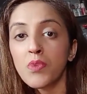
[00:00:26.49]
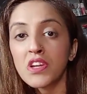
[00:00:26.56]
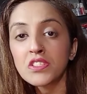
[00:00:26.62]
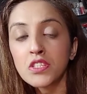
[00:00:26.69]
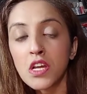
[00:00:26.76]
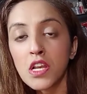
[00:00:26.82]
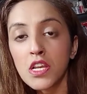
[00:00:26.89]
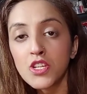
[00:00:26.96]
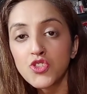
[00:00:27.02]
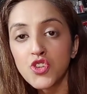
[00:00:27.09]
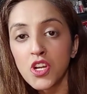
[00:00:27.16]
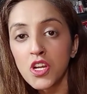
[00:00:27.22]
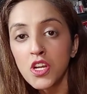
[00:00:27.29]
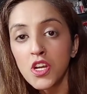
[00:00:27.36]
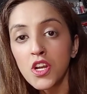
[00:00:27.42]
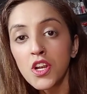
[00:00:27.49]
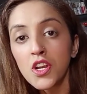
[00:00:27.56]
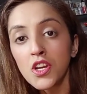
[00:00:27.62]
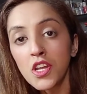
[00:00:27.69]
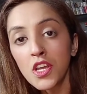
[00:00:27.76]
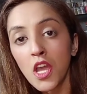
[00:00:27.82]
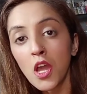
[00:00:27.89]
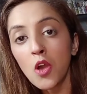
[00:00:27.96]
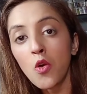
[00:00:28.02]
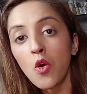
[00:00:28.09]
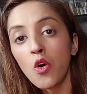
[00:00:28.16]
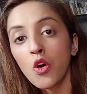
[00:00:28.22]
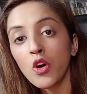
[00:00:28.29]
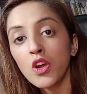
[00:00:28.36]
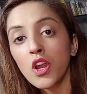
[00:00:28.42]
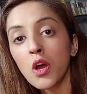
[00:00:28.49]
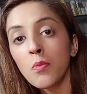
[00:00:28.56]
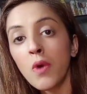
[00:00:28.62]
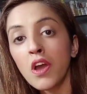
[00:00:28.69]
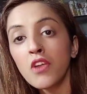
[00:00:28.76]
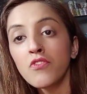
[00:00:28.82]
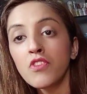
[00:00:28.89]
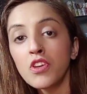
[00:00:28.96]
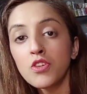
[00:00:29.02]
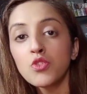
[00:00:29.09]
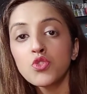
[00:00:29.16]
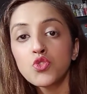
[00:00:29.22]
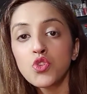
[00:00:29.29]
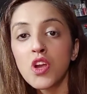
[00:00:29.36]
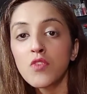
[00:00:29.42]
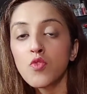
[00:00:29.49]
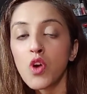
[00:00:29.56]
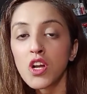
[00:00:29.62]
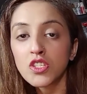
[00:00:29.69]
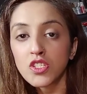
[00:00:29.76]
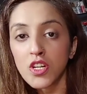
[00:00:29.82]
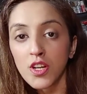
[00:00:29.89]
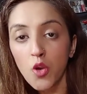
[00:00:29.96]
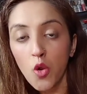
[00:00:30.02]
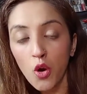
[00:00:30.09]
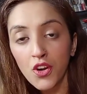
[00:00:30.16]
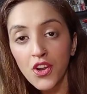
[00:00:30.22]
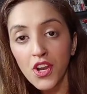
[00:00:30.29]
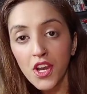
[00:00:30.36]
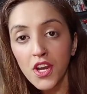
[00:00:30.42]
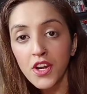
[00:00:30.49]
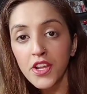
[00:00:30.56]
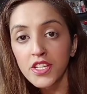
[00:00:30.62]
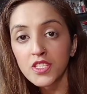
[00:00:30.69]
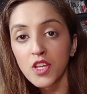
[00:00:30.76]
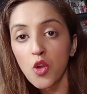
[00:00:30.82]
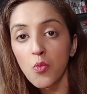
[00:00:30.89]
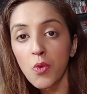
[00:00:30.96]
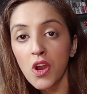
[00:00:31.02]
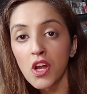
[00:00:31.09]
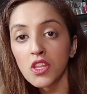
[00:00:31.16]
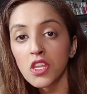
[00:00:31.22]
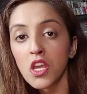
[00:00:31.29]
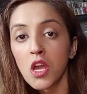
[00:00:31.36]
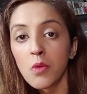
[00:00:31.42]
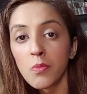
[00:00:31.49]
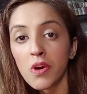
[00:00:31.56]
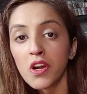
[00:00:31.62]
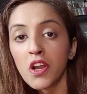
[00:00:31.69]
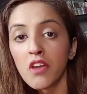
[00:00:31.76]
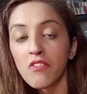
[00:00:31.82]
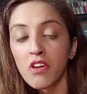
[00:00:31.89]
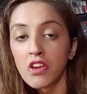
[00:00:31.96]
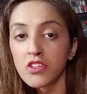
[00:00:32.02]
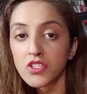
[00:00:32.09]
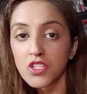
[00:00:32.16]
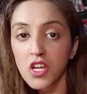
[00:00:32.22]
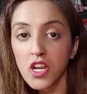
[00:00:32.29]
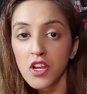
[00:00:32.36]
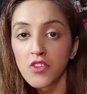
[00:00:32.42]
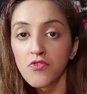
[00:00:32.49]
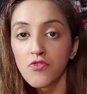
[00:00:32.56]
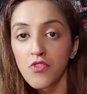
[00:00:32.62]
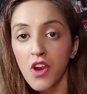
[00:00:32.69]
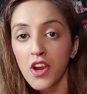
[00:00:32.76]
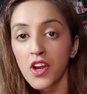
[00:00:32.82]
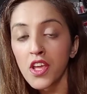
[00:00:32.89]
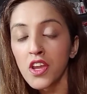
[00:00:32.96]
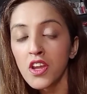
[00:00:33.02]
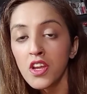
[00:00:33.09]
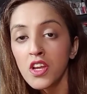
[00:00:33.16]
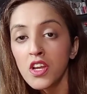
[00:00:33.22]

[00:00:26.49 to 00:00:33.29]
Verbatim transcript: प्रेस कर लीजिए ठीक है और हमारी वीडियोज जो हैं वो आजकल ऑल्टरनेट डेज के ऊपर आती हैं मंडे वेनसडे एंड फ्राइडे